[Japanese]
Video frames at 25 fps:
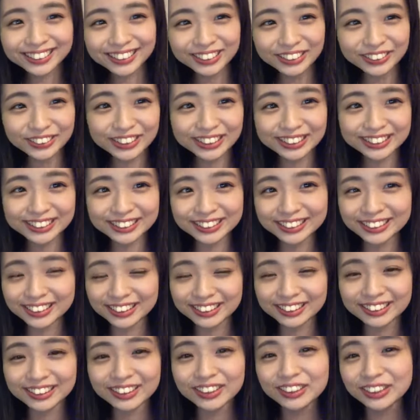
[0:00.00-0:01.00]
たどり着い
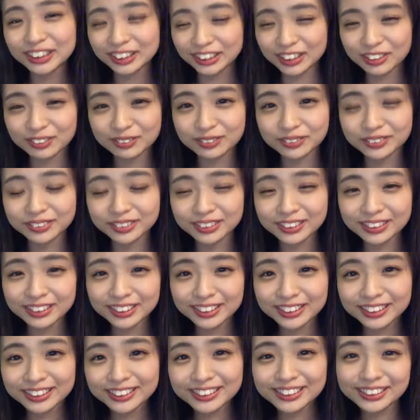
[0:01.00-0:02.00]
たんだよね多分
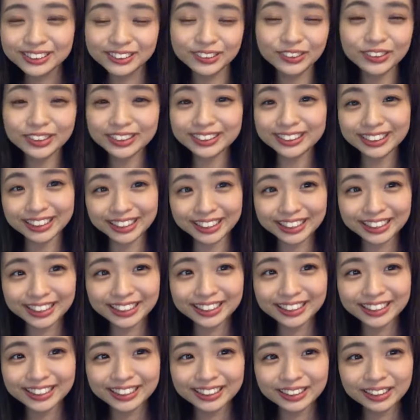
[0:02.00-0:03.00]
すごい
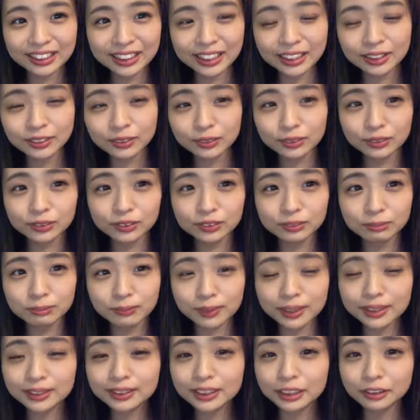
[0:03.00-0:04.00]
ねあの
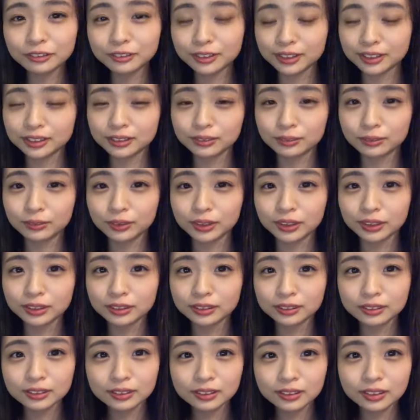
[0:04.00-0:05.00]
メンタルがすごい
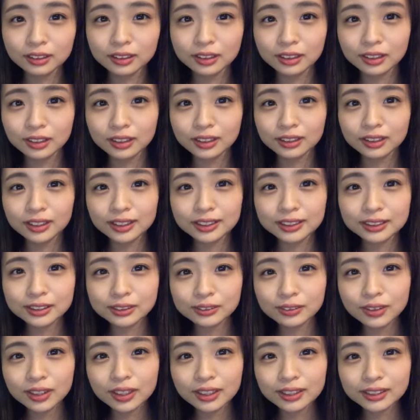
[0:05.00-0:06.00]

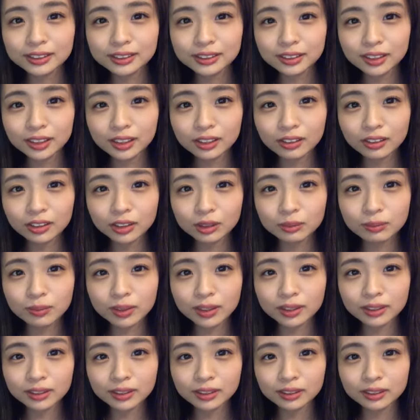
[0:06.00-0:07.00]
タジオあ日付変わる
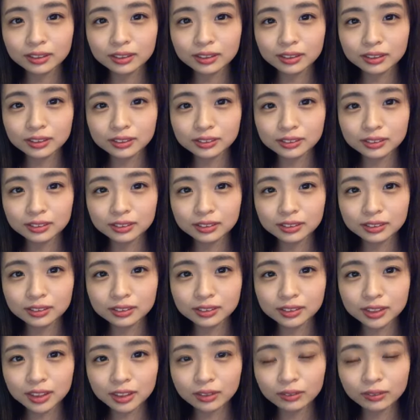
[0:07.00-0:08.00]
前
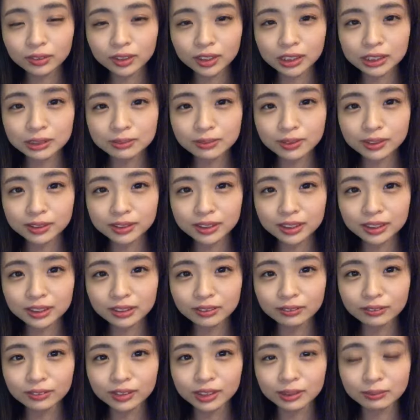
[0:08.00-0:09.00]
前後で一番好き
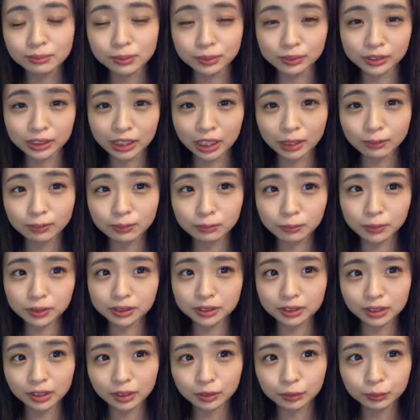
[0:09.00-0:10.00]
な子の名前を叫びま
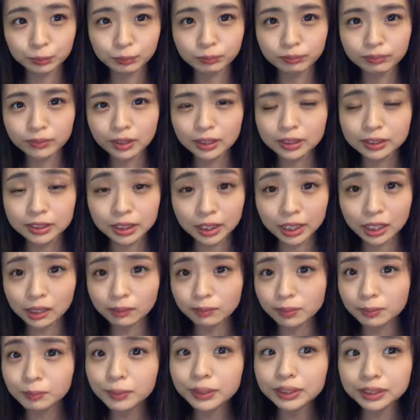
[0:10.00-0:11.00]
した
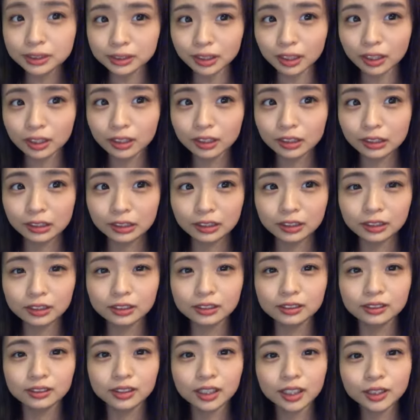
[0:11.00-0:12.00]
叫びました
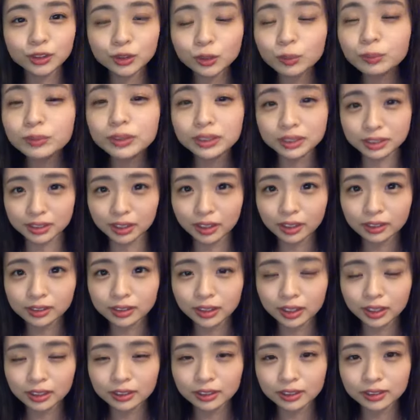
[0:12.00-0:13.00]
大丈夫でしたか
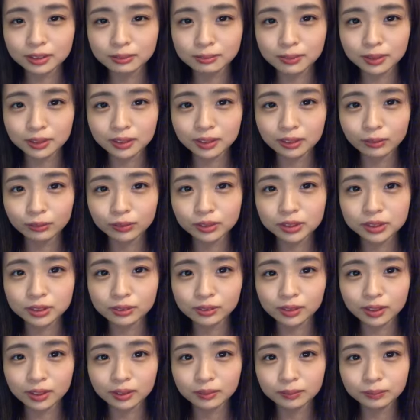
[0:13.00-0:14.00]
叫んでしまってお家
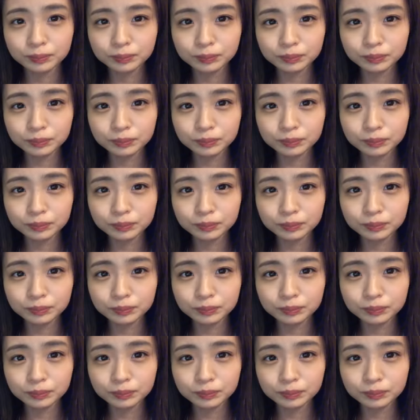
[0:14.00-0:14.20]
とか